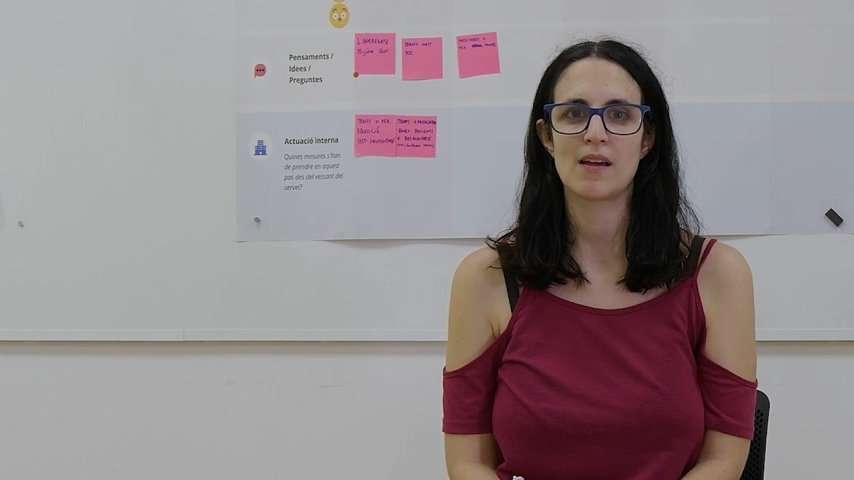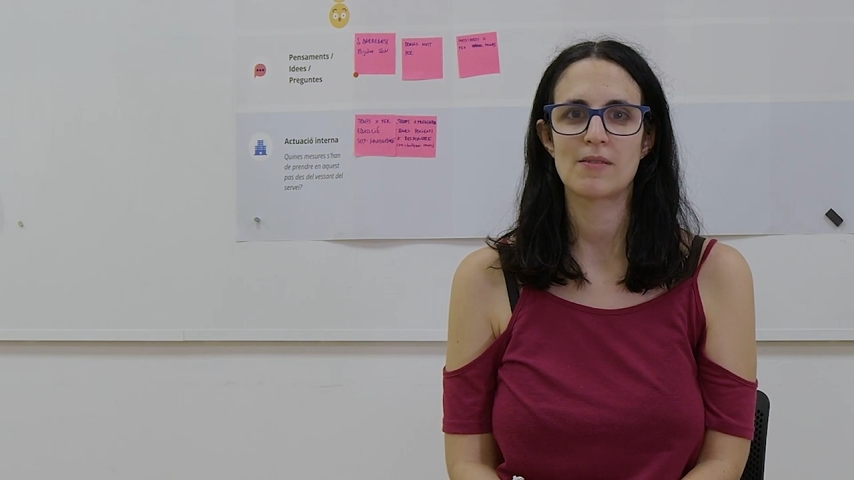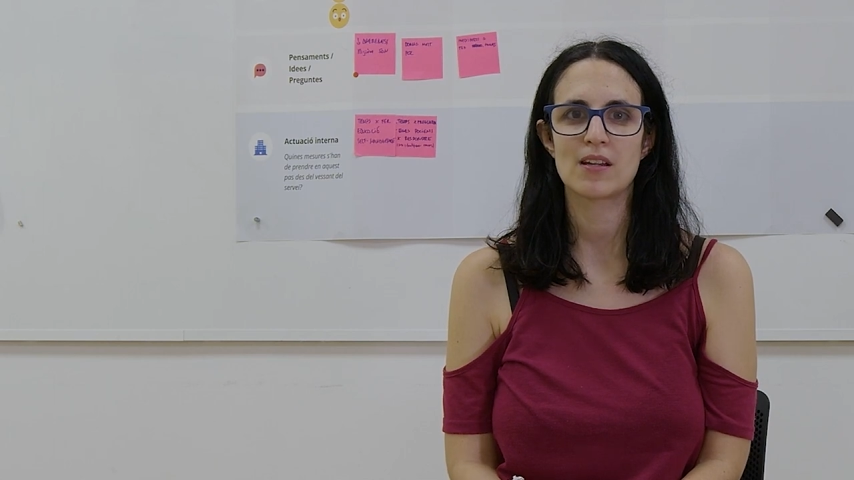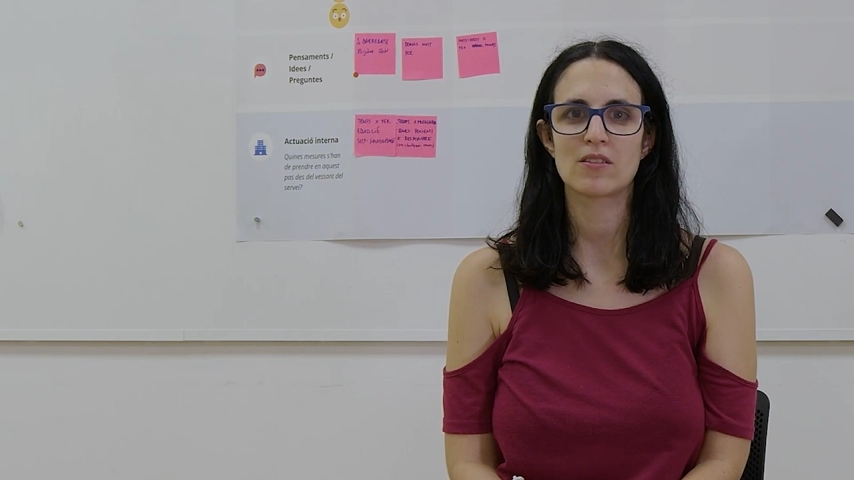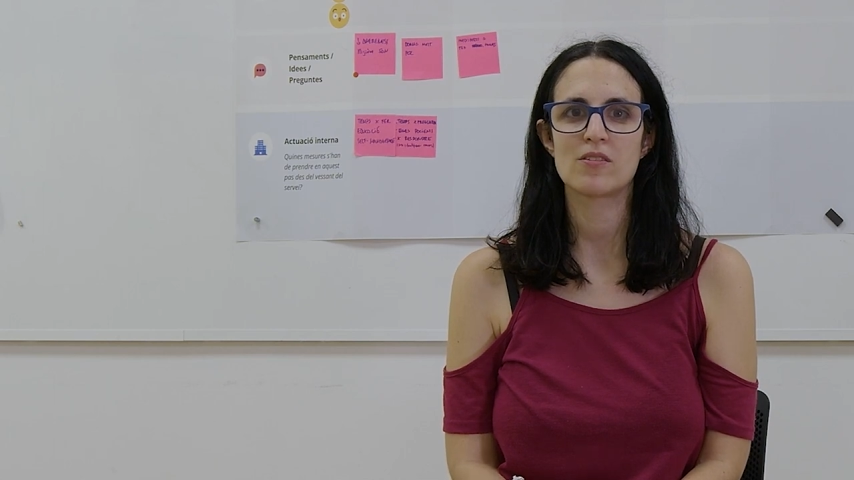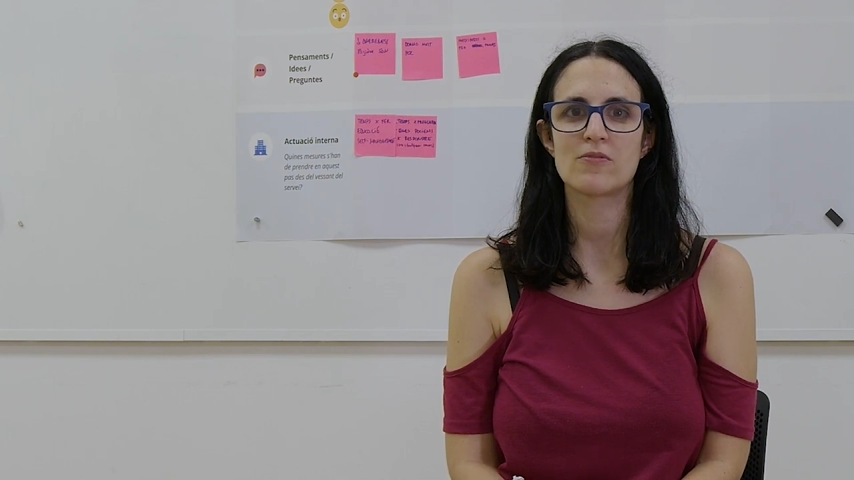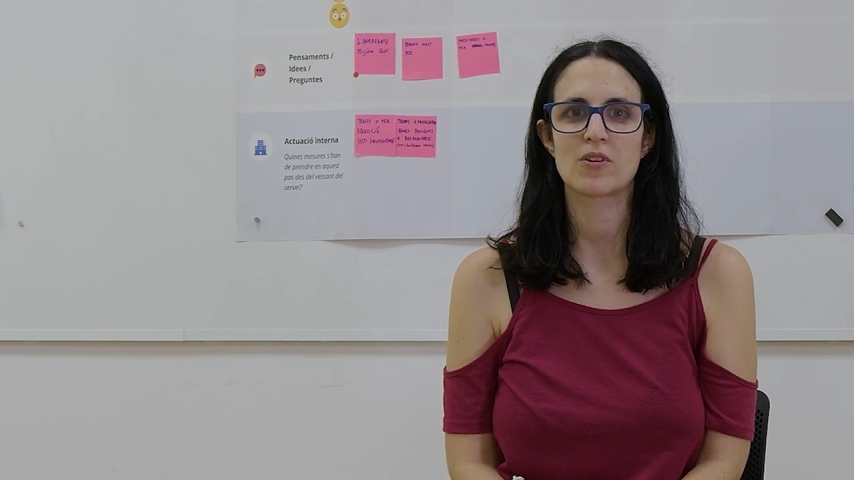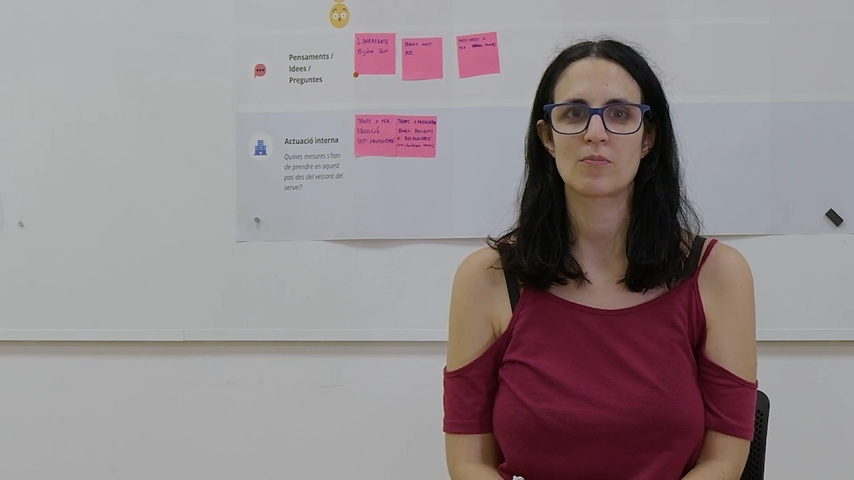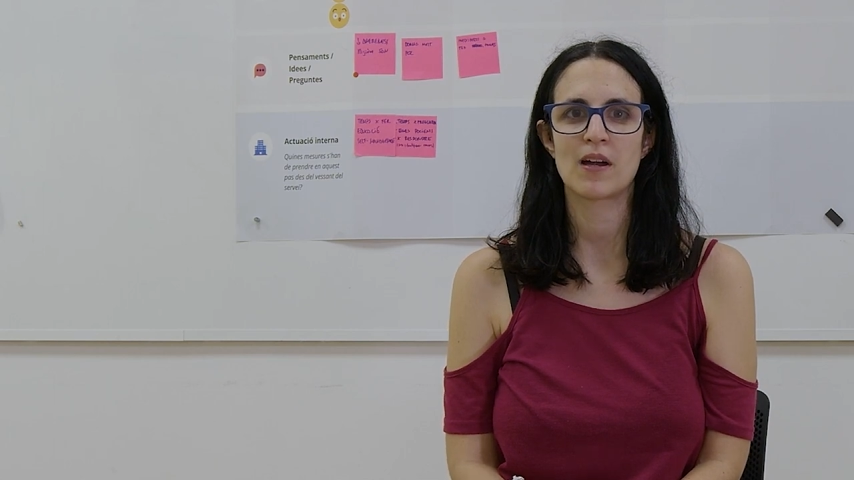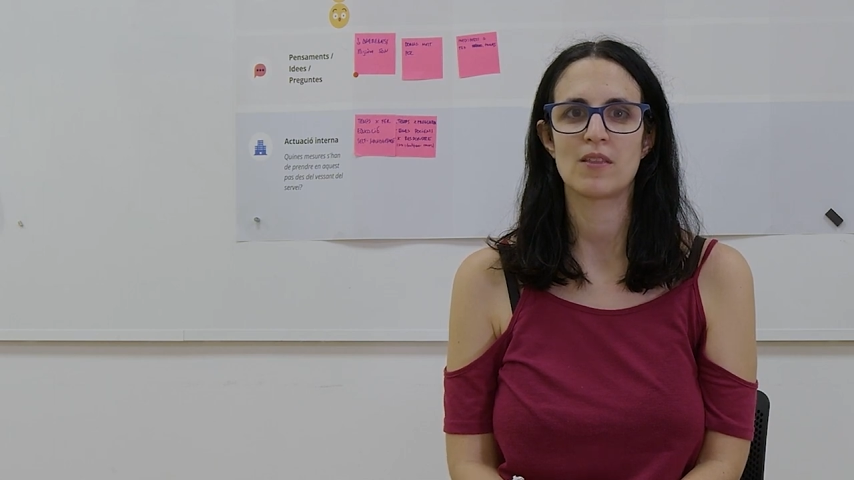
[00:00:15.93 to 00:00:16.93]
abierto
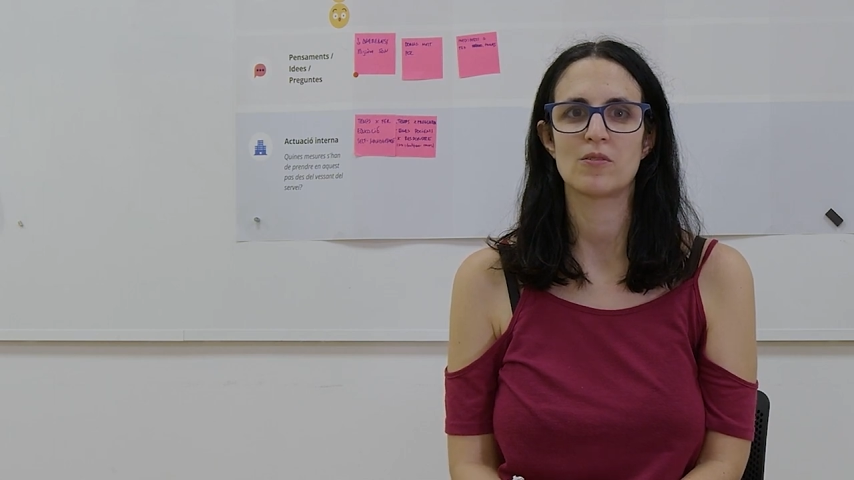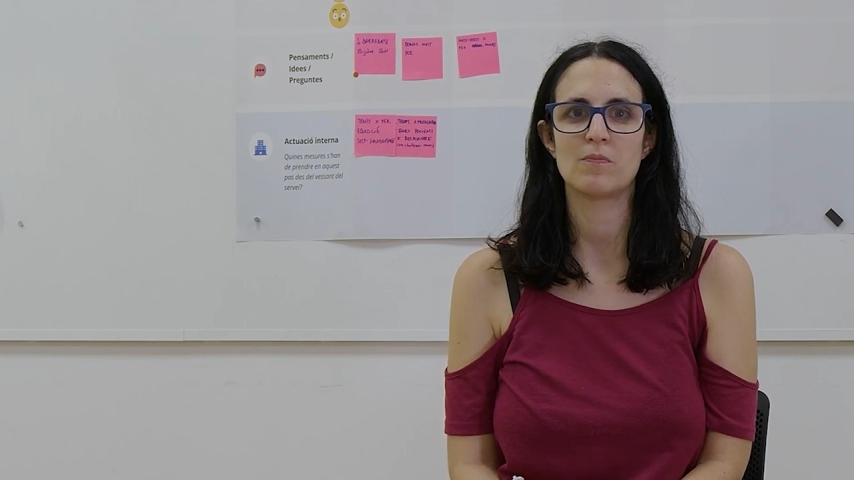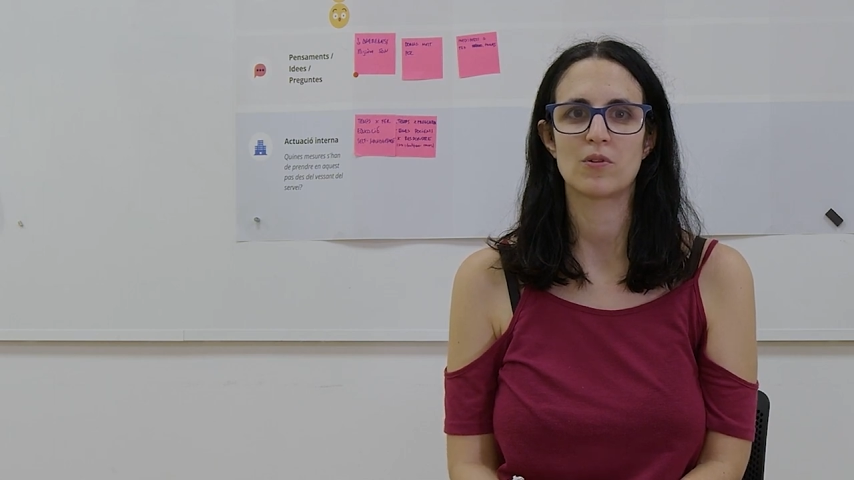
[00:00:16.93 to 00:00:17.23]
formado